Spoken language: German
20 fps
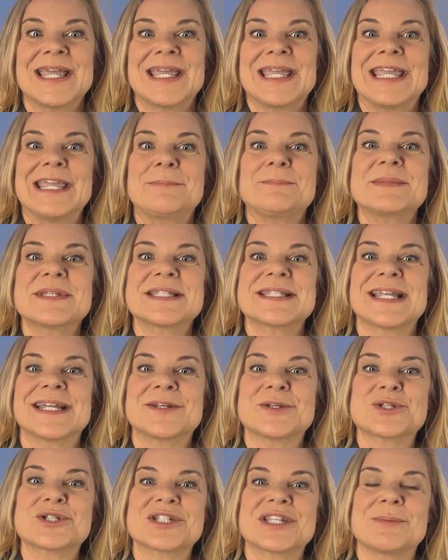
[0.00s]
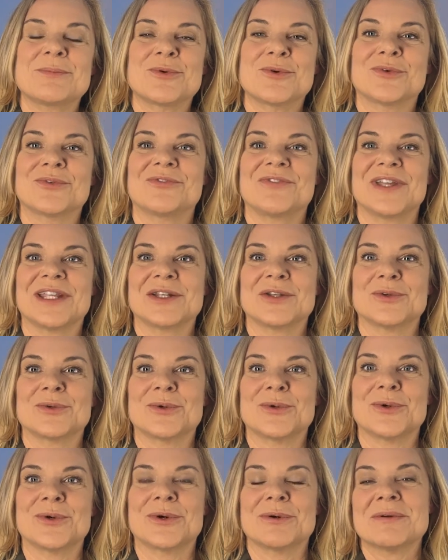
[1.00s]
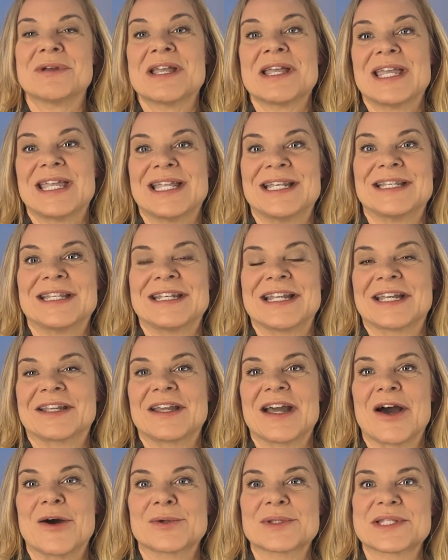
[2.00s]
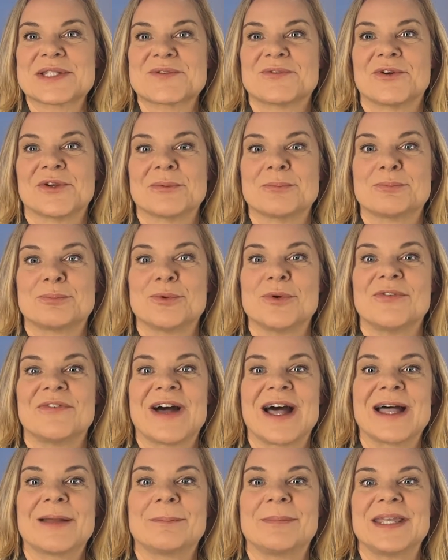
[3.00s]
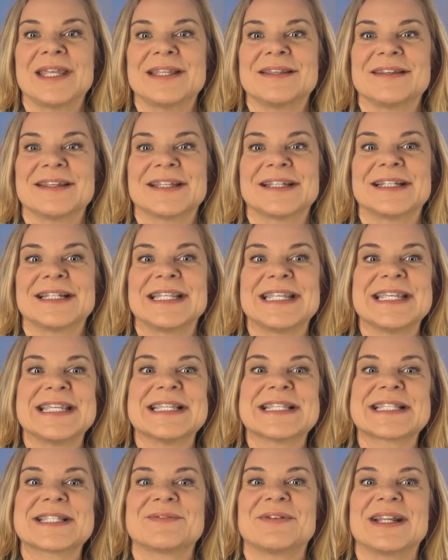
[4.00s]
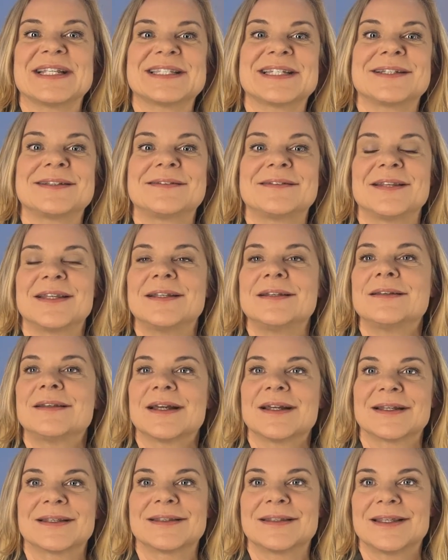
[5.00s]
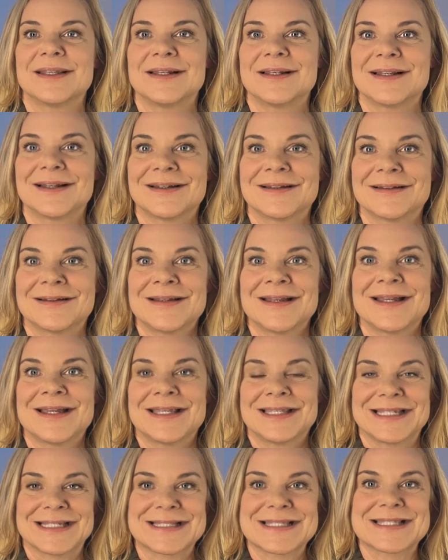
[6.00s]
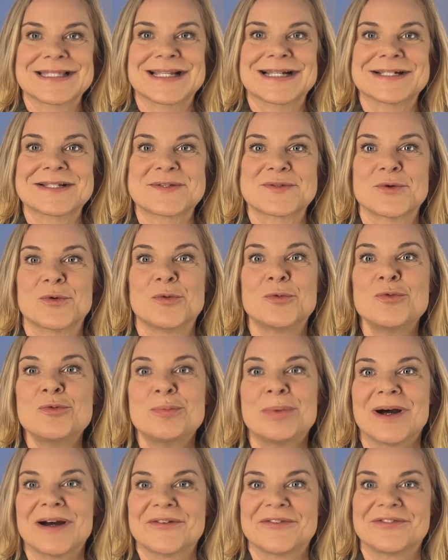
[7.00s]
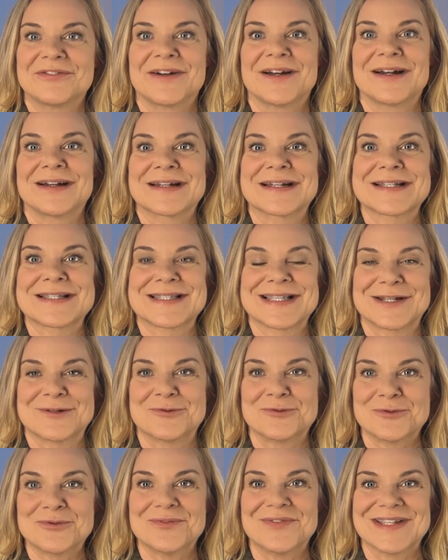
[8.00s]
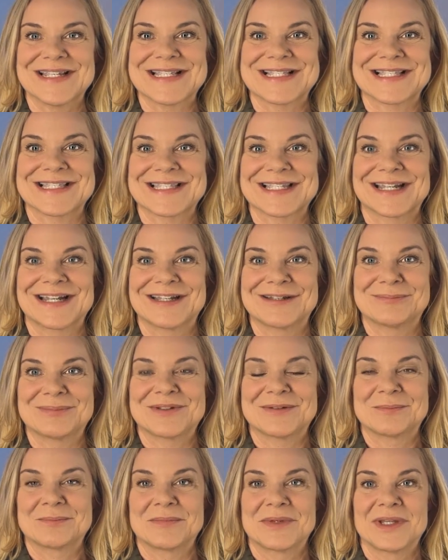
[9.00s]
Hebt's deine Stimmung, wenn du in den Accounts von Boulevardmedien liest, welcher Tinder-Killer jetzt als Uber-Fahrer sein Unwesen treibt?